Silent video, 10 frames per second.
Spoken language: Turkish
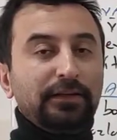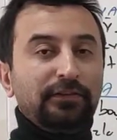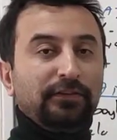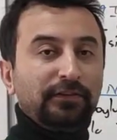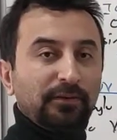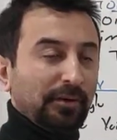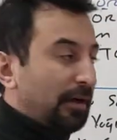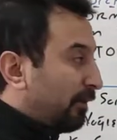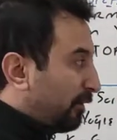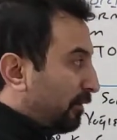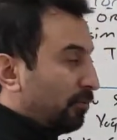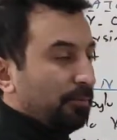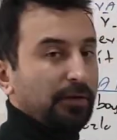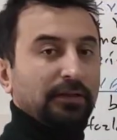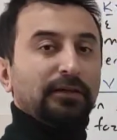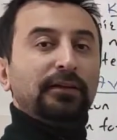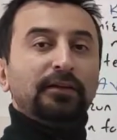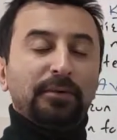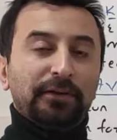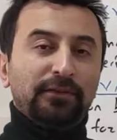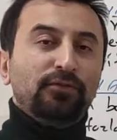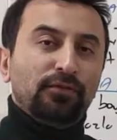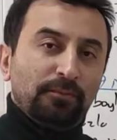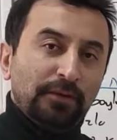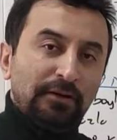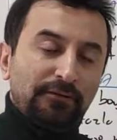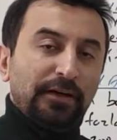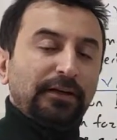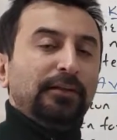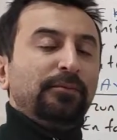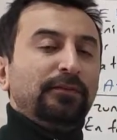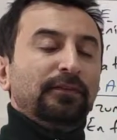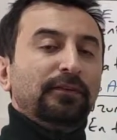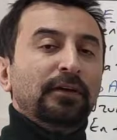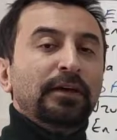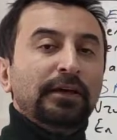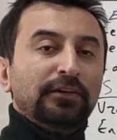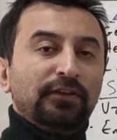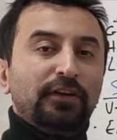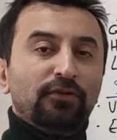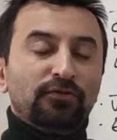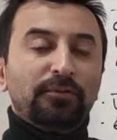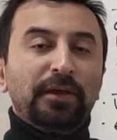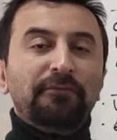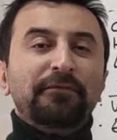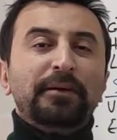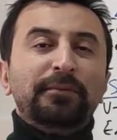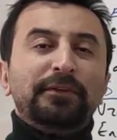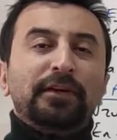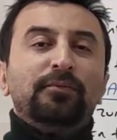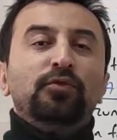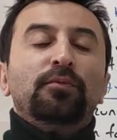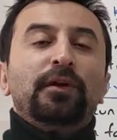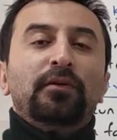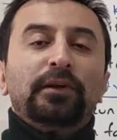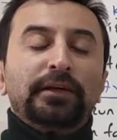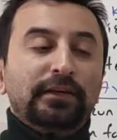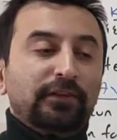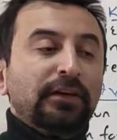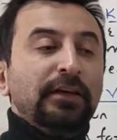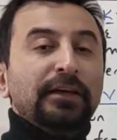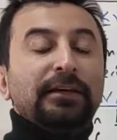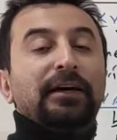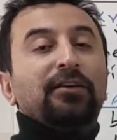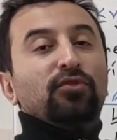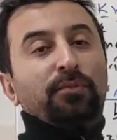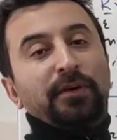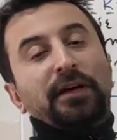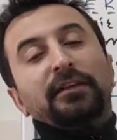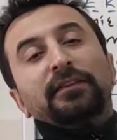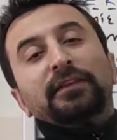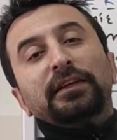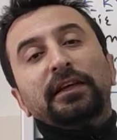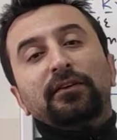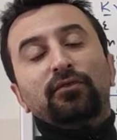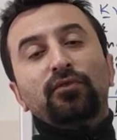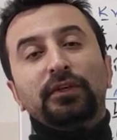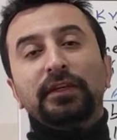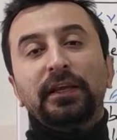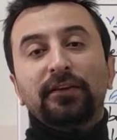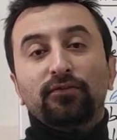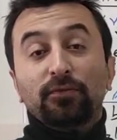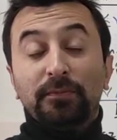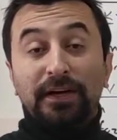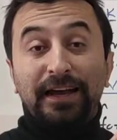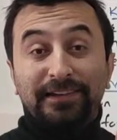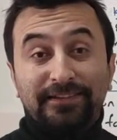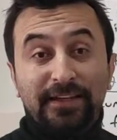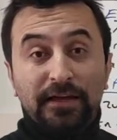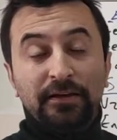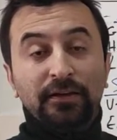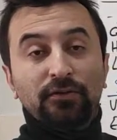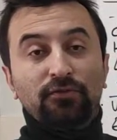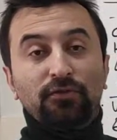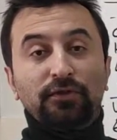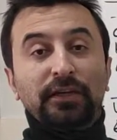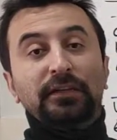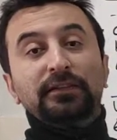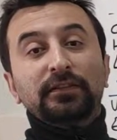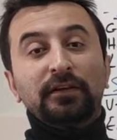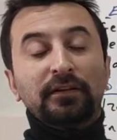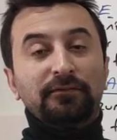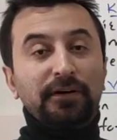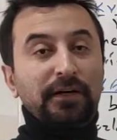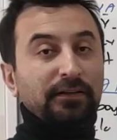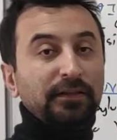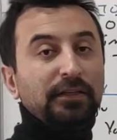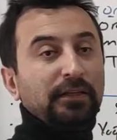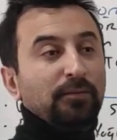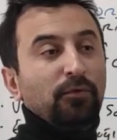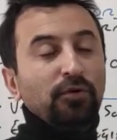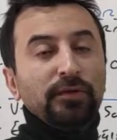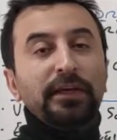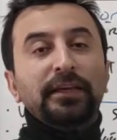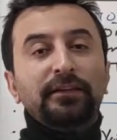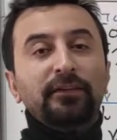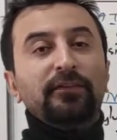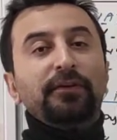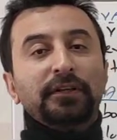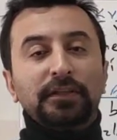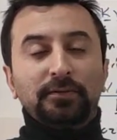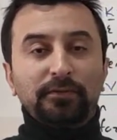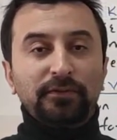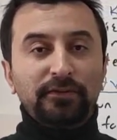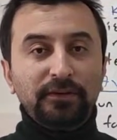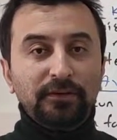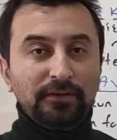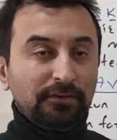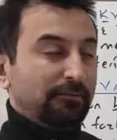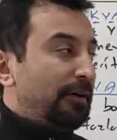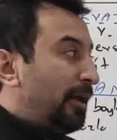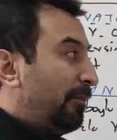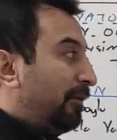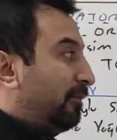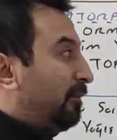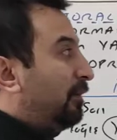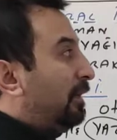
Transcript: işleyeceğiz ama ara sıra topraklardan da bahsediyorum. Fark etmişsinizdir. Çernezyom en verimli tarım toprağı olarak geçer. Kara toprak adına da gelir. Türkiye'de Erzurum Kars'ta çok yaygındır. Fakat iklim ondan yeterince faydalanmamıza izin vermez.